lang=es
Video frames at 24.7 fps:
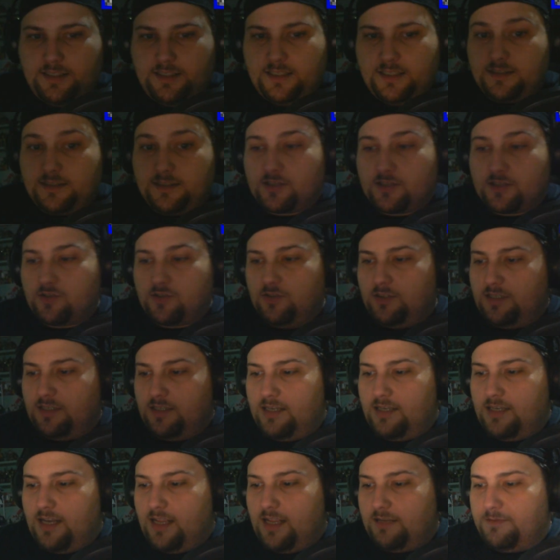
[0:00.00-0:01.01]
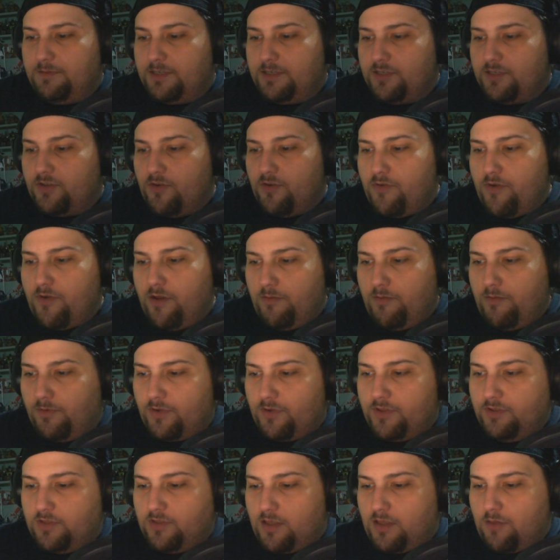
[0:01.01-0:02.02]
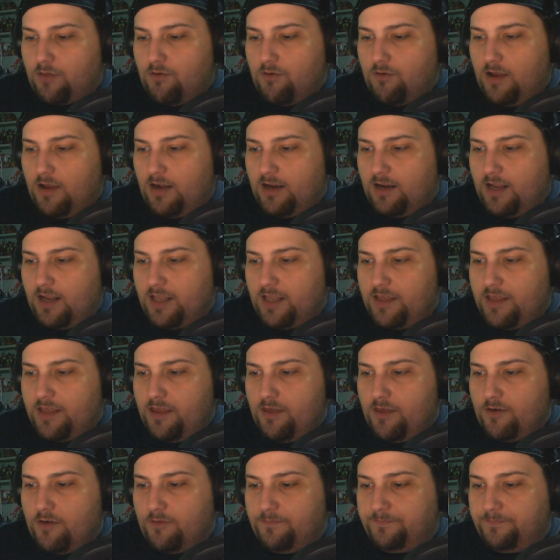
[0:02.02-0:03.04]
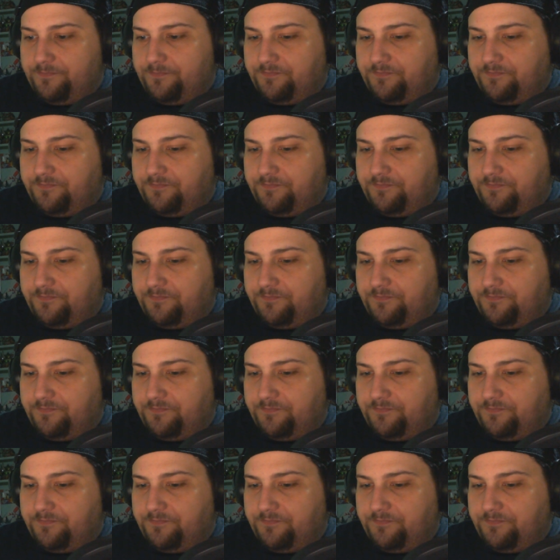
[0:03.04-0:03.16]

Y estas son la versión 0% azúcar añadido.